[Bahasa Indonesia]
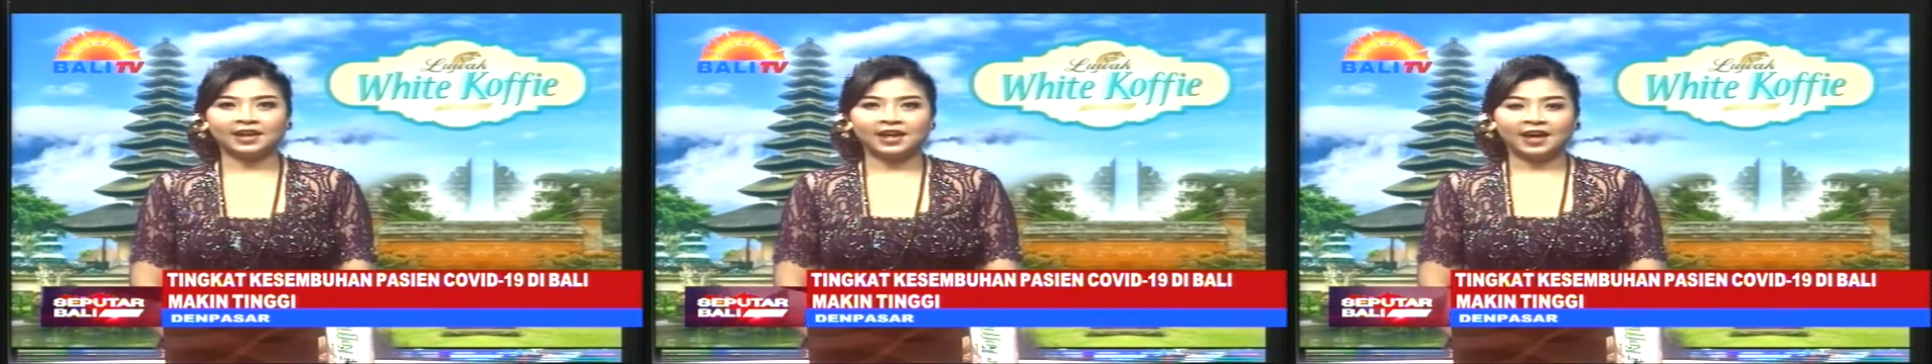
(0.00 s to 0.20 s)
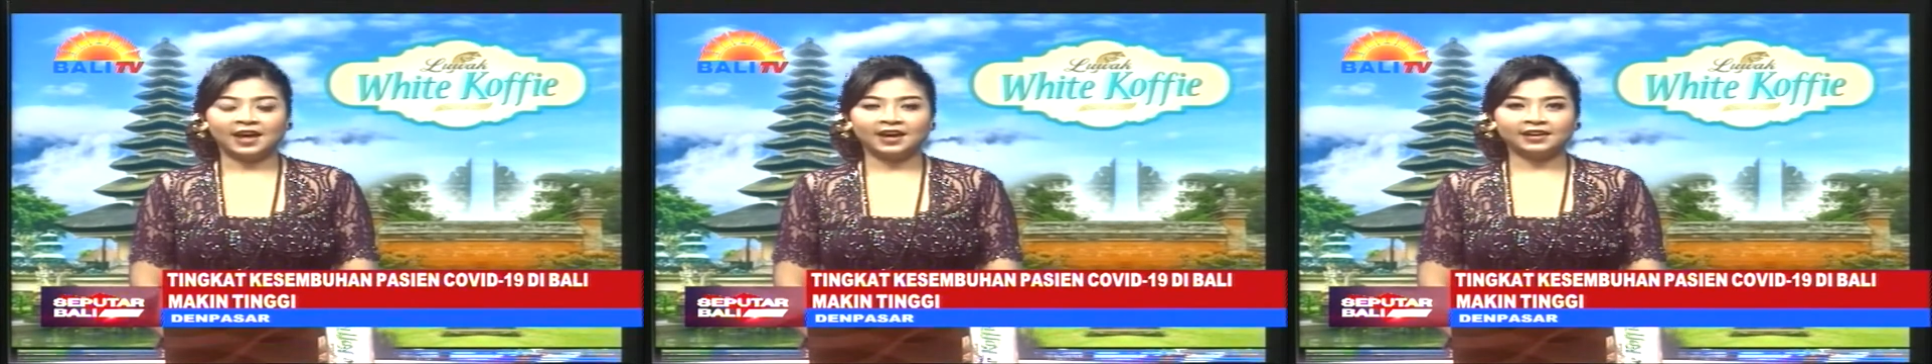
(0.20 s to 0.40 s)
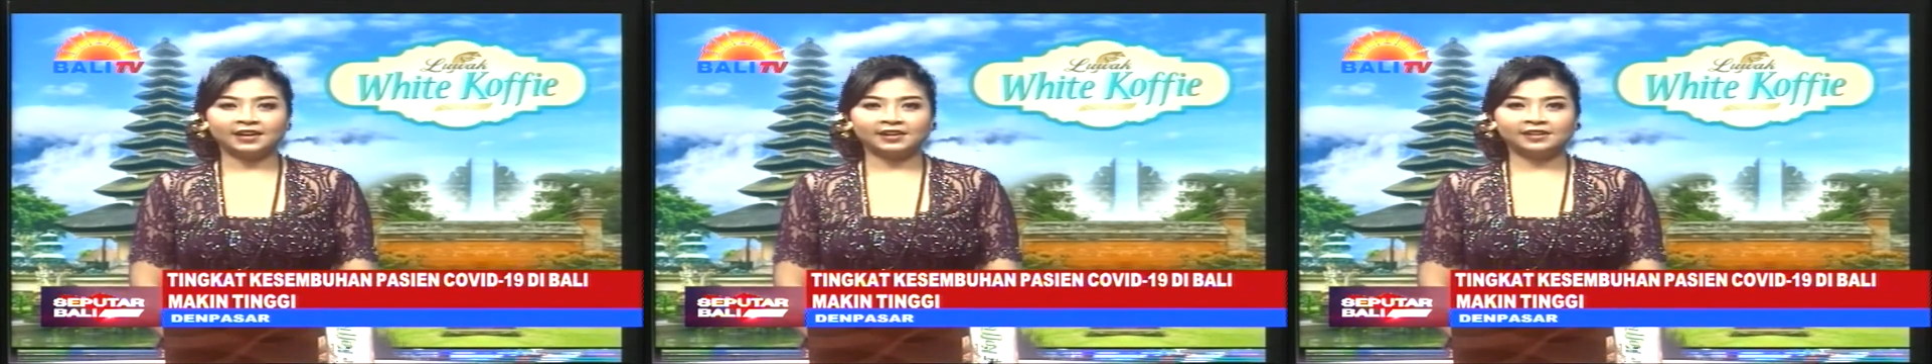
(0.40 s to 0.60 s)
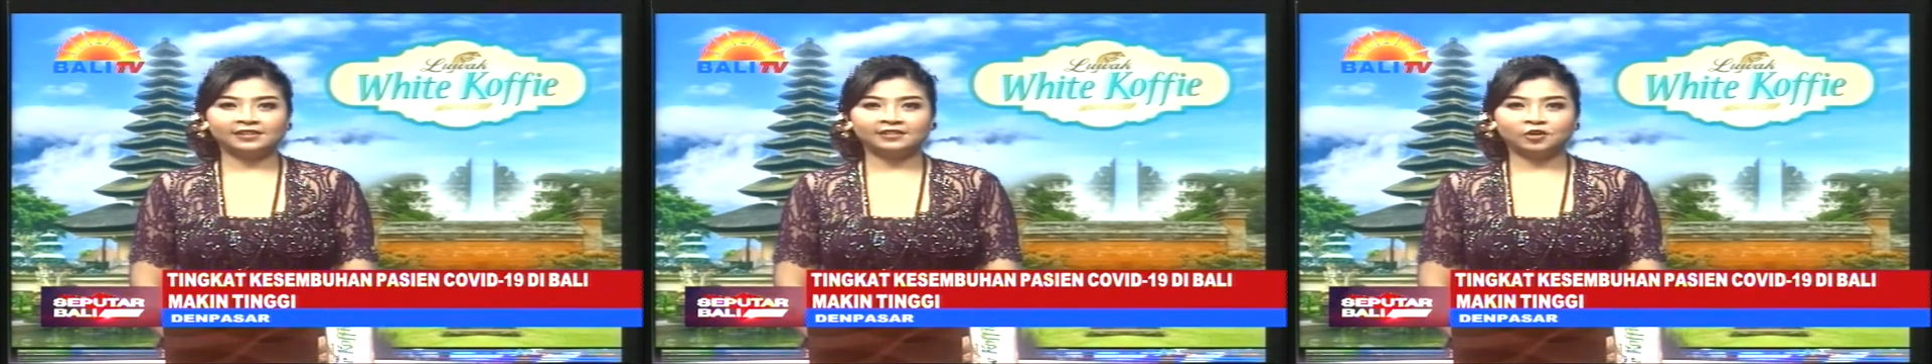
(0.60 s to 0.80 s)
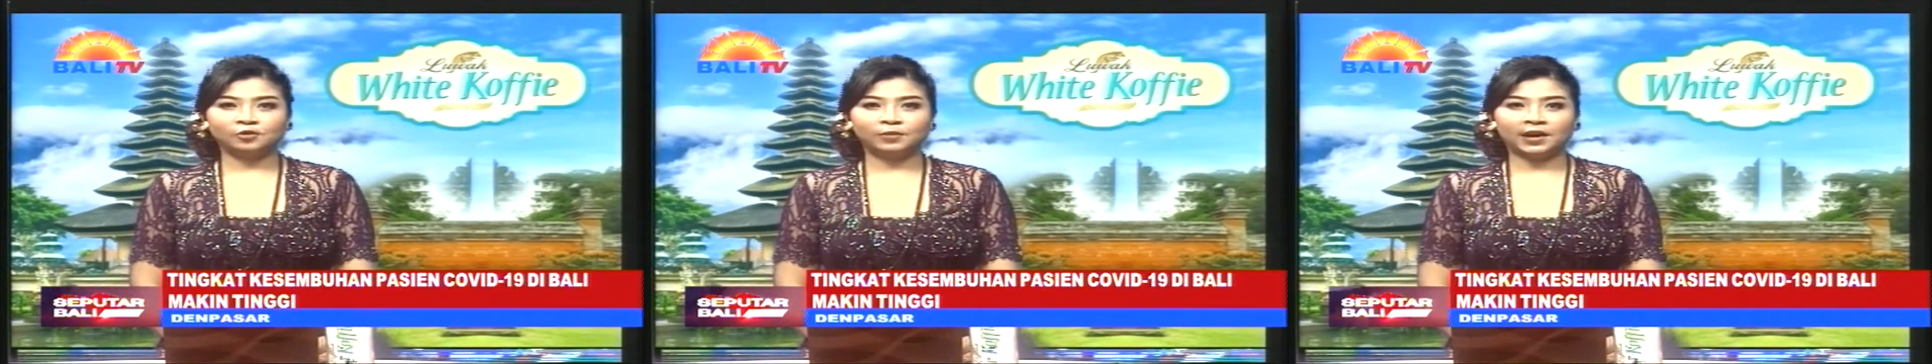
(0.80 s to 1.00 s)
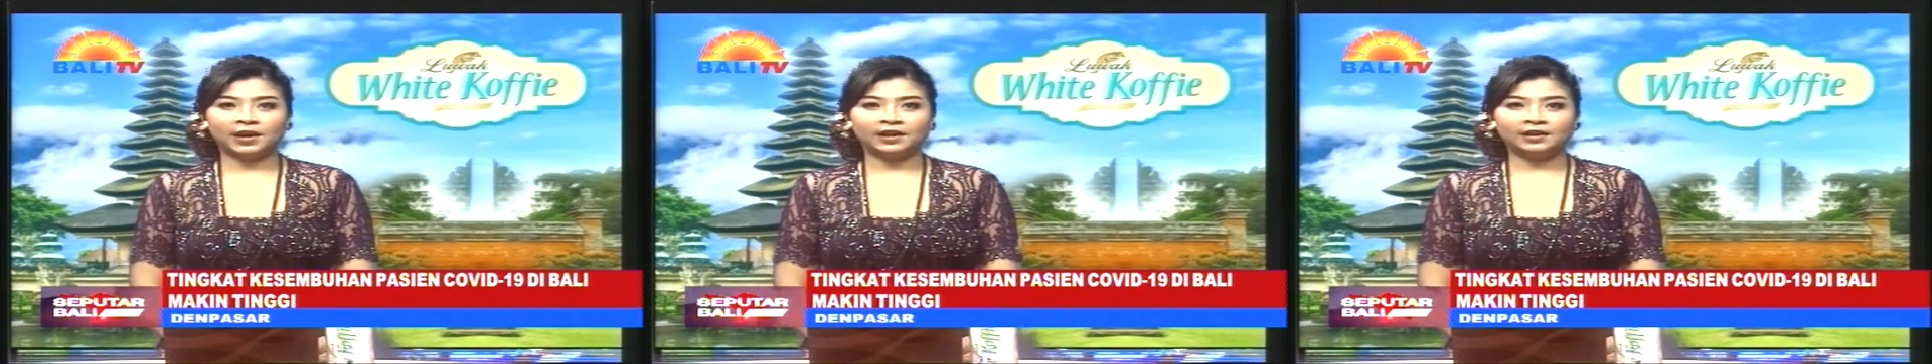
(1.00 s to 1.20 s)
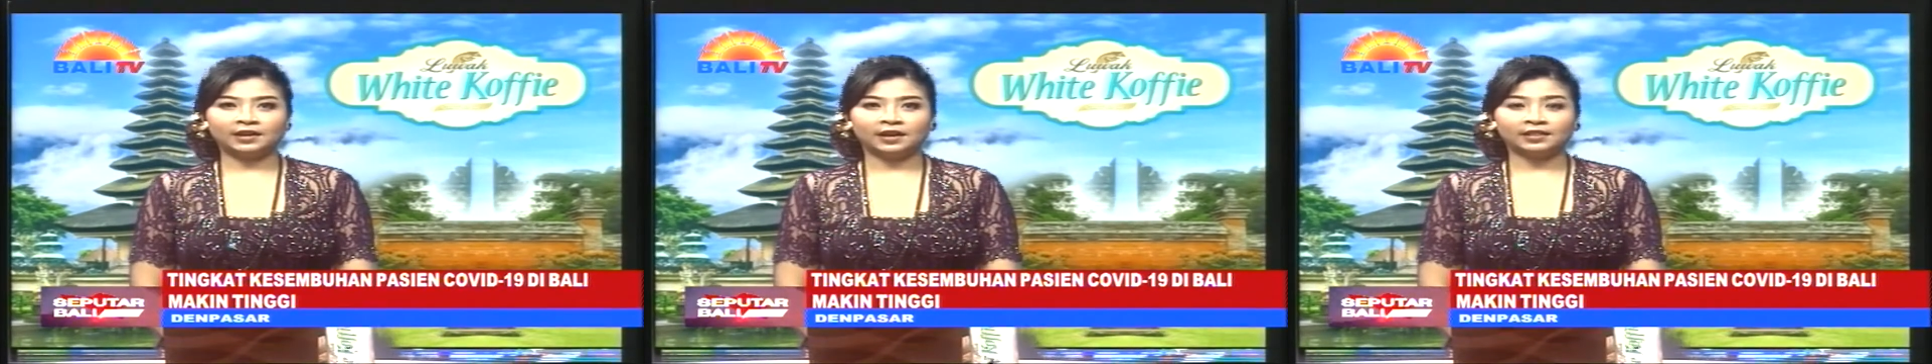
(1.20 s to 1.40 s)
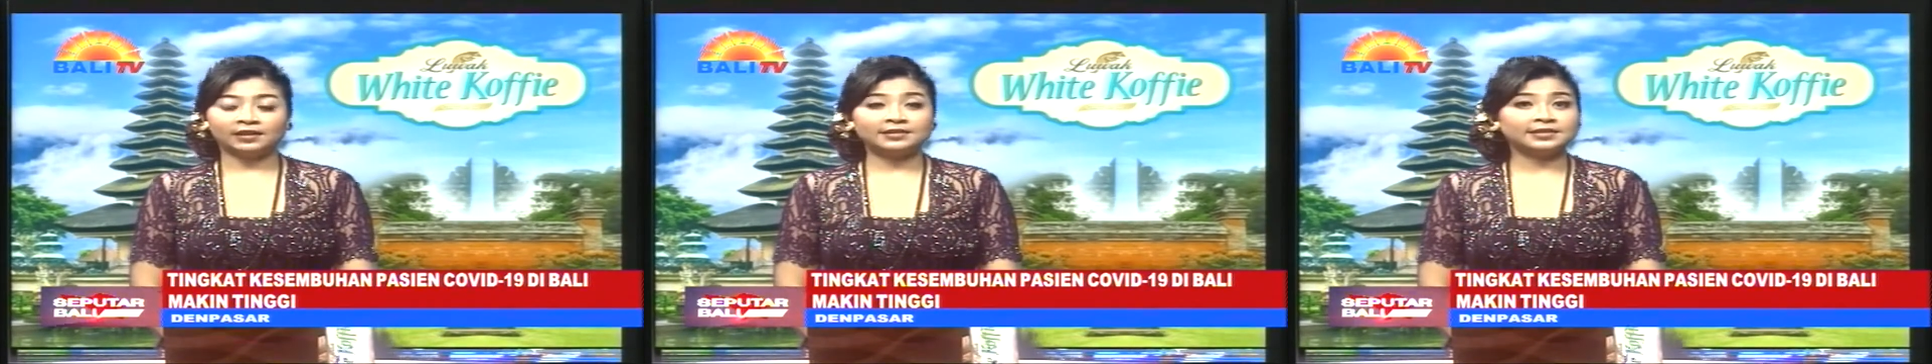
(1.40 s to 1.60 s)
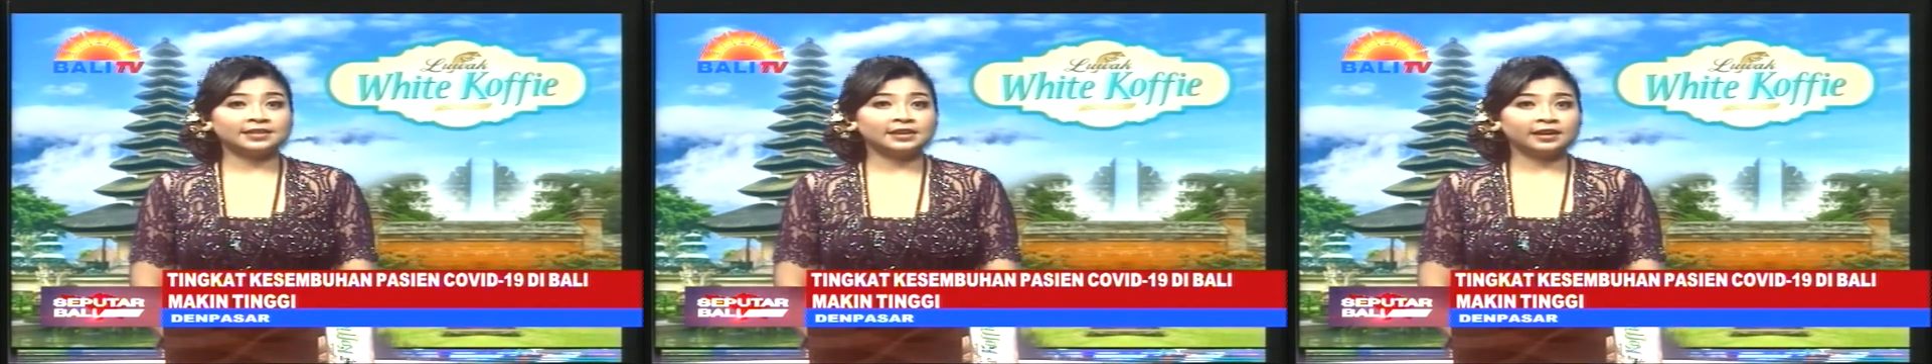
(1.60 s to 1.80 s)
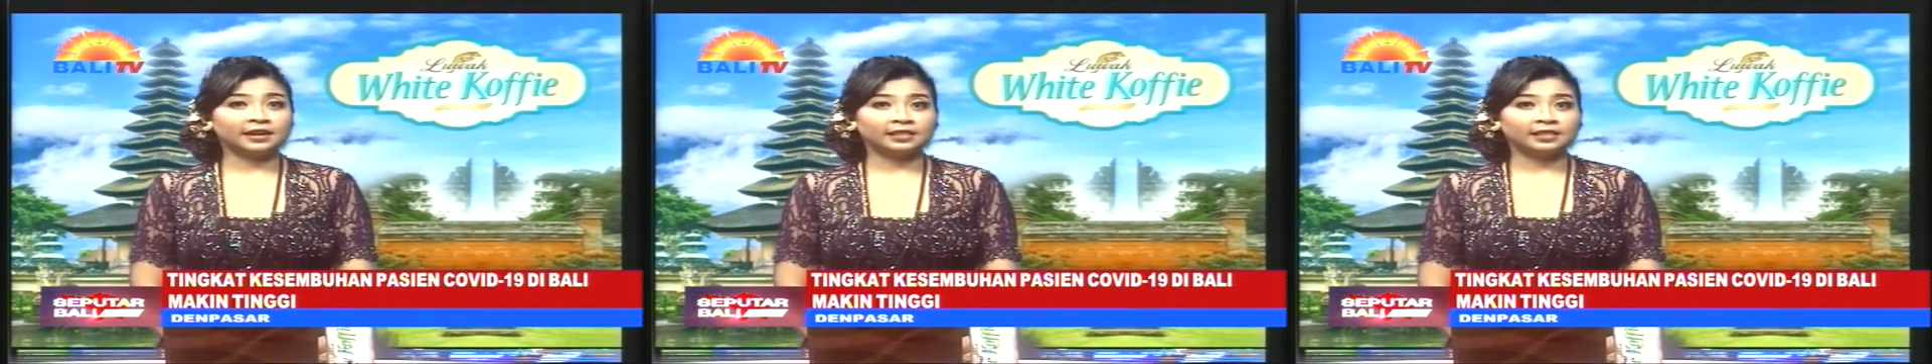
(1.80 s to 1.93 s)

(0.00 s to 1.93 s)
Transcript: Angka ini jauh berada di atas tingkat